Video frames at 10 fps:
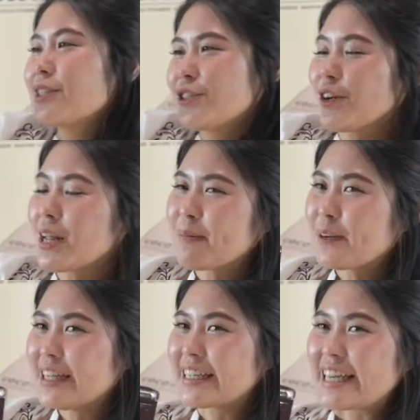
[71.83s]
coklat
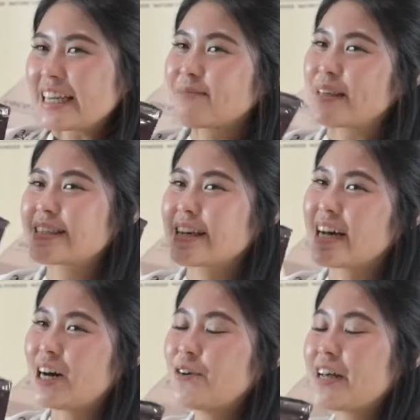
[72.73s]
powder dari Benz
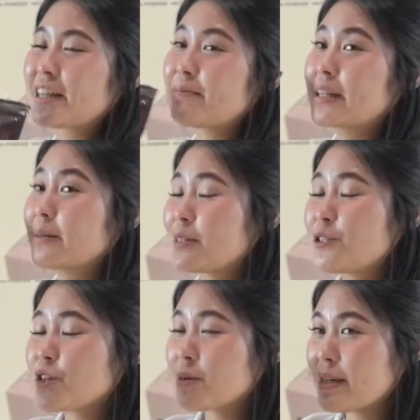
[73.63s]
Kakao dan teman-teman
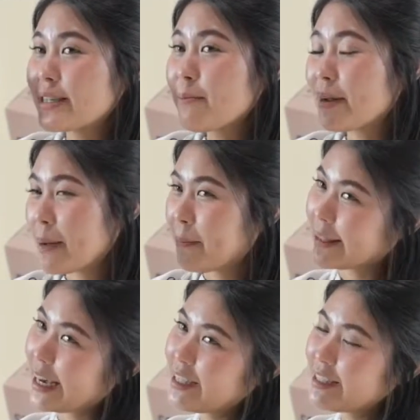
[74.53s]
juga bisa
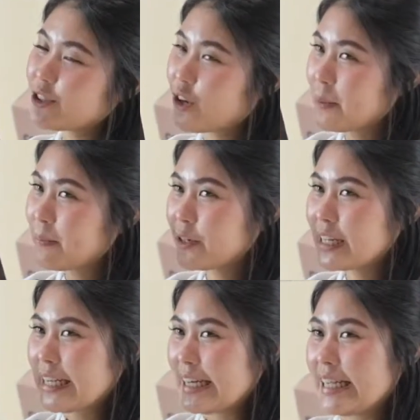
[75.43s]
mendapatkan coklat
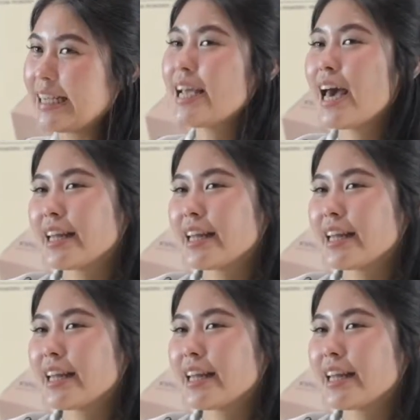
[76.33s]
powder ini